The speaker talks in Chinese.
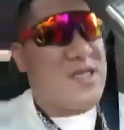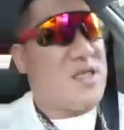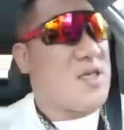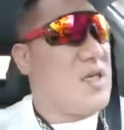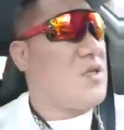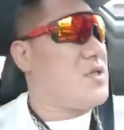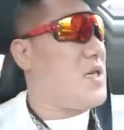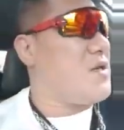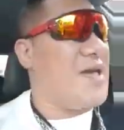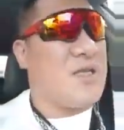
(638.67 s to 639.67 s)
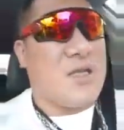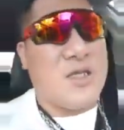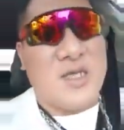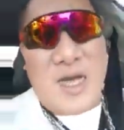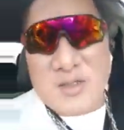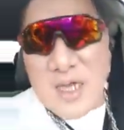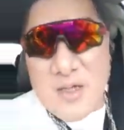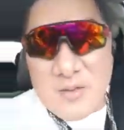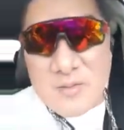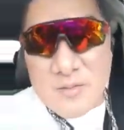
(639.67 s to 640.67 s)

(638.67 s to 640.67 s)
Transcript: 上四个人都叫一样的几号餐？